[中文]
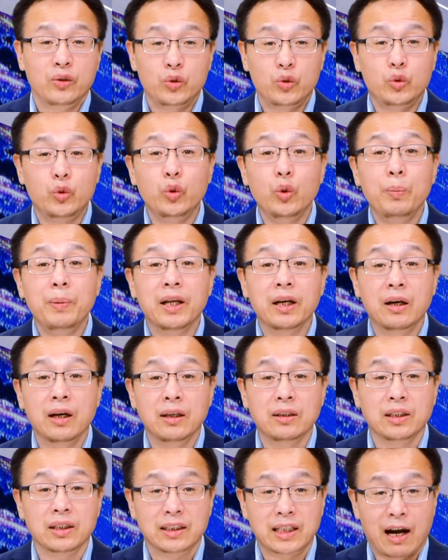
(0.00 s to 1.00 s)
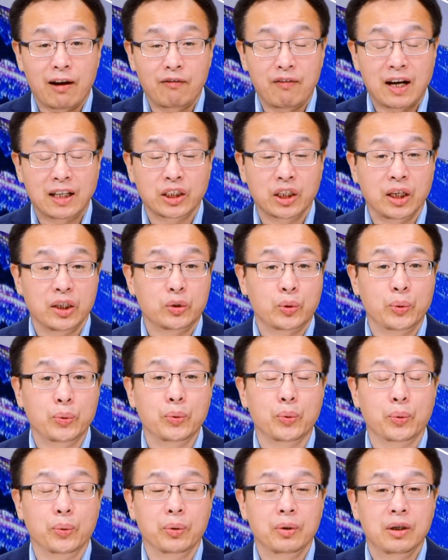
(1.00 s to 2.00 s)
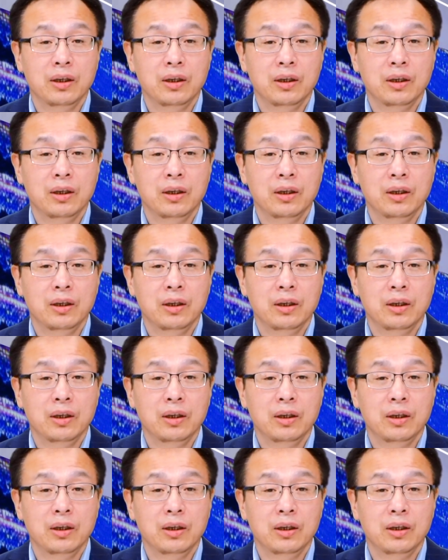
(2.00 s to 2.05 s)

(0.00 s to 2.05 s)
居民和警察发生了冲突，